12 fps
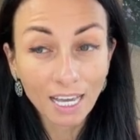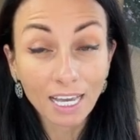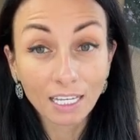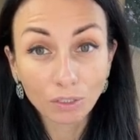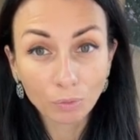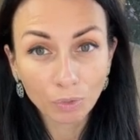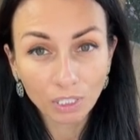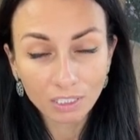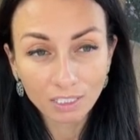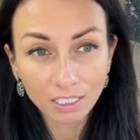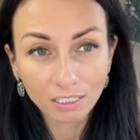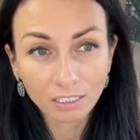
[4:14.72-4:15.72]
это
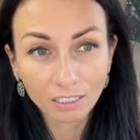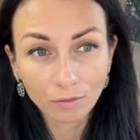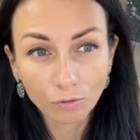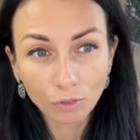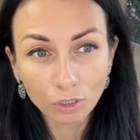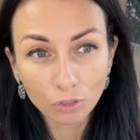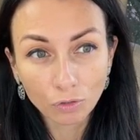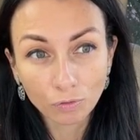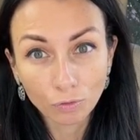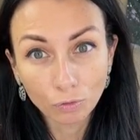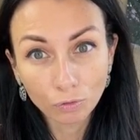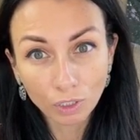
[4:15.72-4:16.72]
показатель того, что
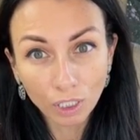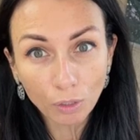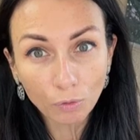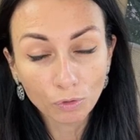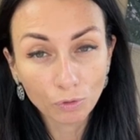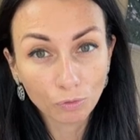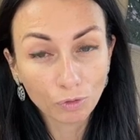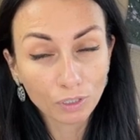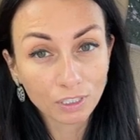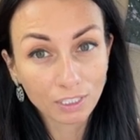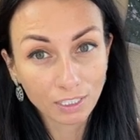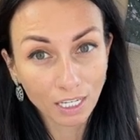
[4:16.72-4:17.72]
внутри у него
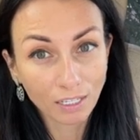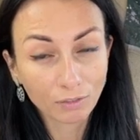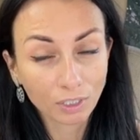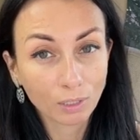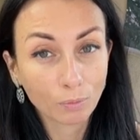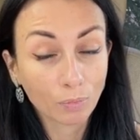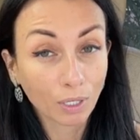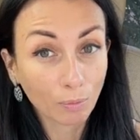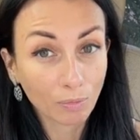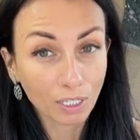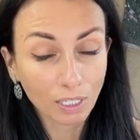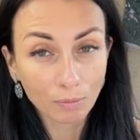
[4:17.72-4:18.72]
есть явные
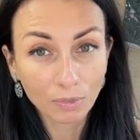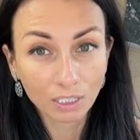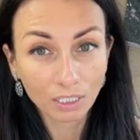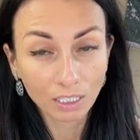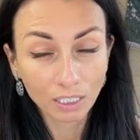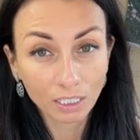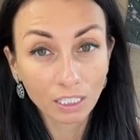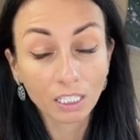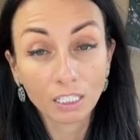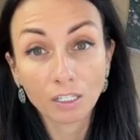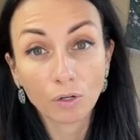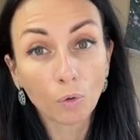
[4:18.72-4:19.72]
проблемы
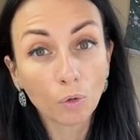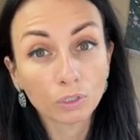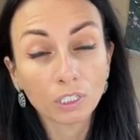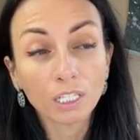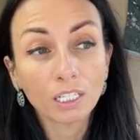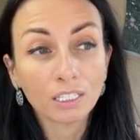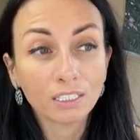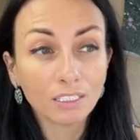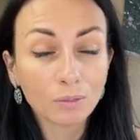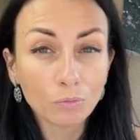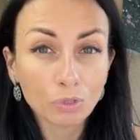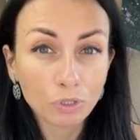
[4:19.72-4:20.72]
отклонения. Он не
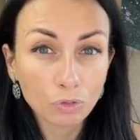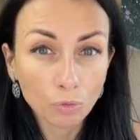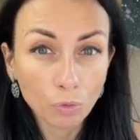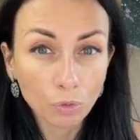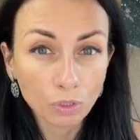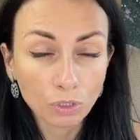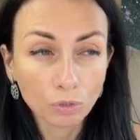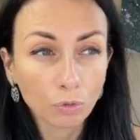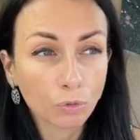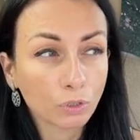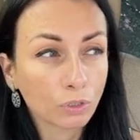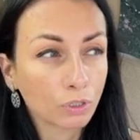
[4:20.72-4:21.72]
амбициозен,
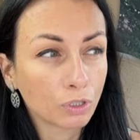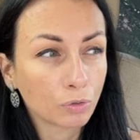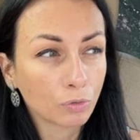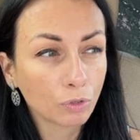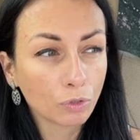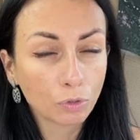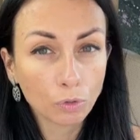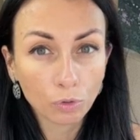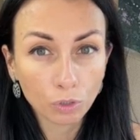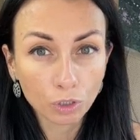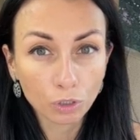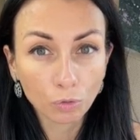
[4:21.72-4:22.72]
он ничего не
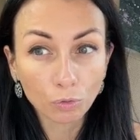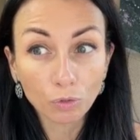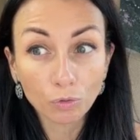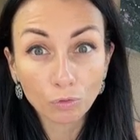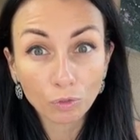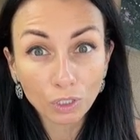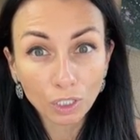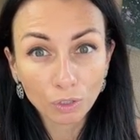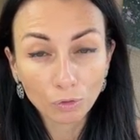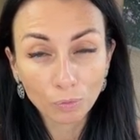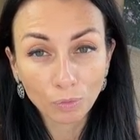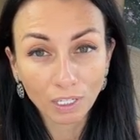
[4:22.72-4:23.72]
хочет, у него
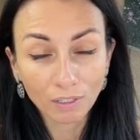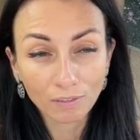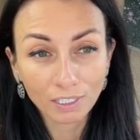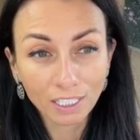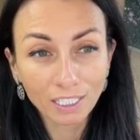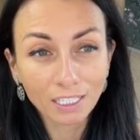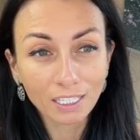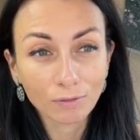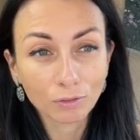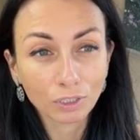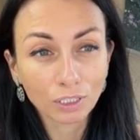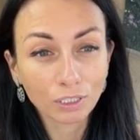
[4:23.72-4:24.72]
нет проявления
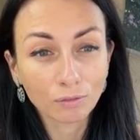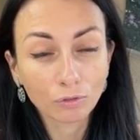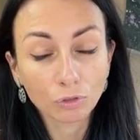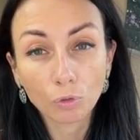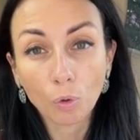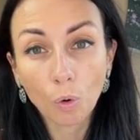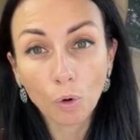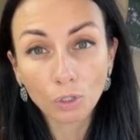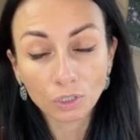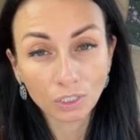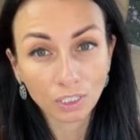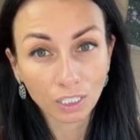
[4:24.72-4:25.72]
вот этой вот
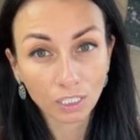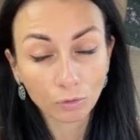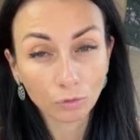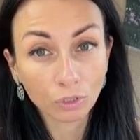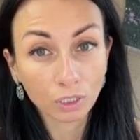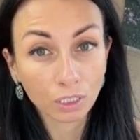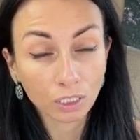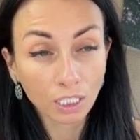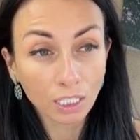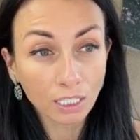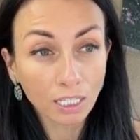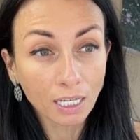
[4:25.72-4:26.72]
огненной какой-то
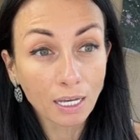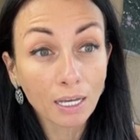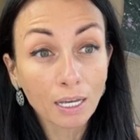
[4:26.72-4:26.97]
энергии,